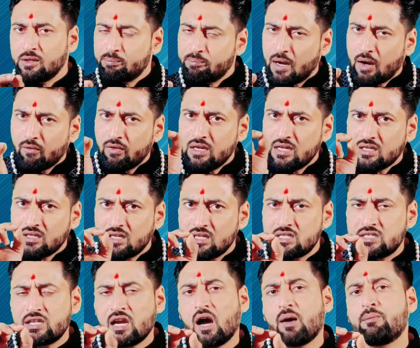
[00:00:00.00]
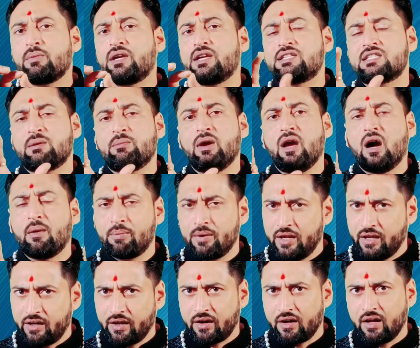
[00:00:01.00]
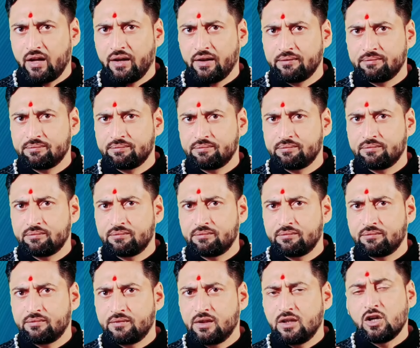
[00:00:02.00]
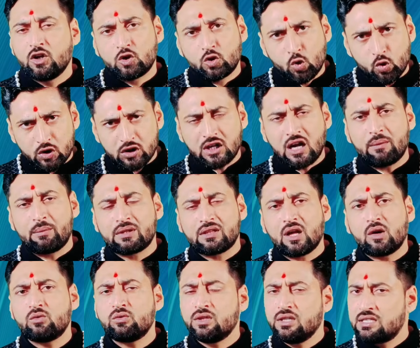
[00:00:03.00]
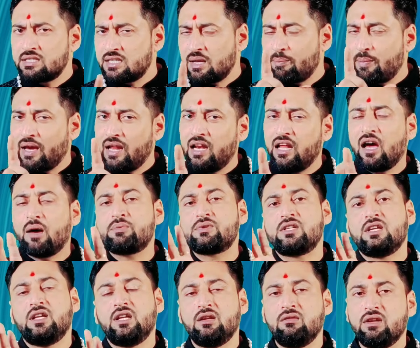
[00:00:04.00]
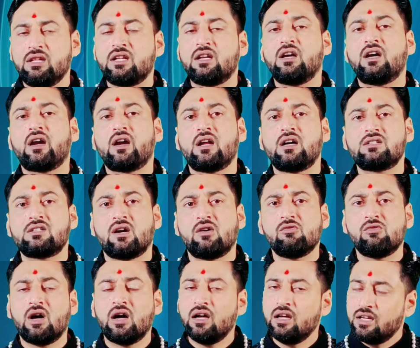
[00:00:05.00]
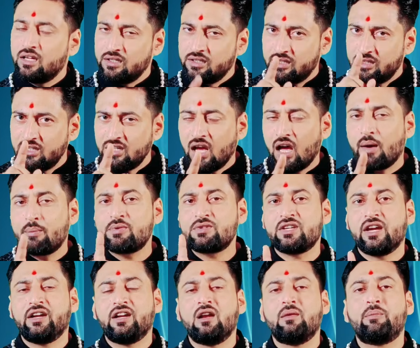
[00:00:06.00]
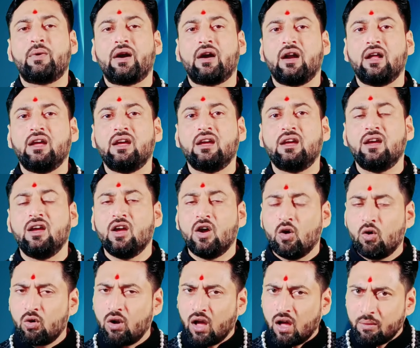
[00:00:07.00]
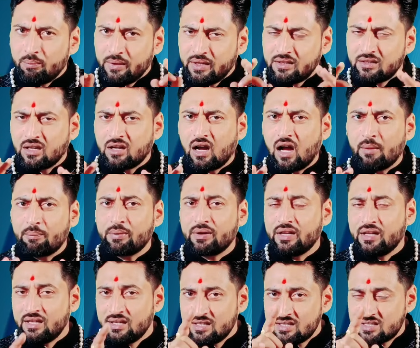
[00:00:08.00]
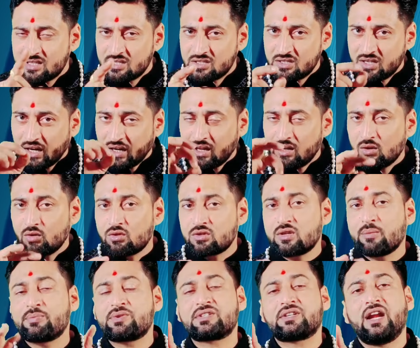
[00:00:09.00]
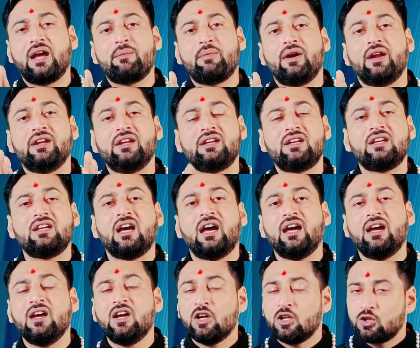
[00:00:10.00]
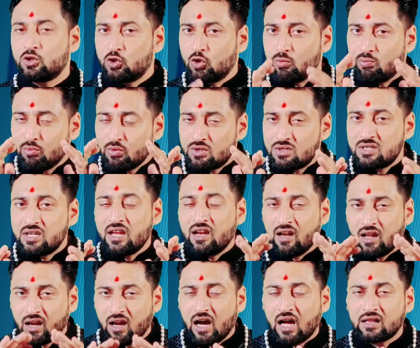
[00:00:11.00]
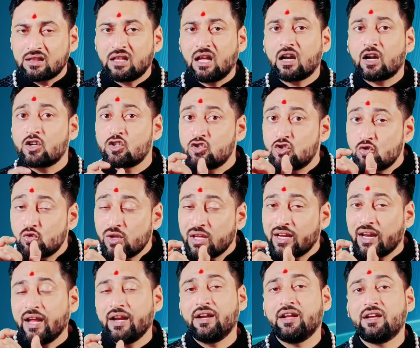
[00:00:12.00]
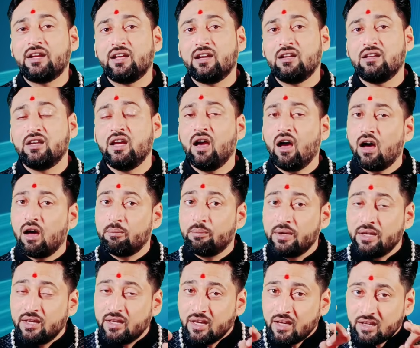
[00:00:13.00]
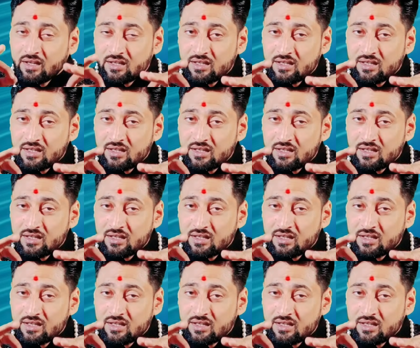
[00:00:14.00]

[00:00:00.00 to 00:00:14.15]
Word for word: दीपावली की शाम के समय आपने करना है टोटका बताऊं इससे पहले आपसे निवेदन करना चाहूँगा यदि आप चैनल पर नए हैं और अभी तक आपने इस चैनल को सब्सक्राइब नहीं किया है तो मुझसे लगातार जुड़े रहने के लिए अभी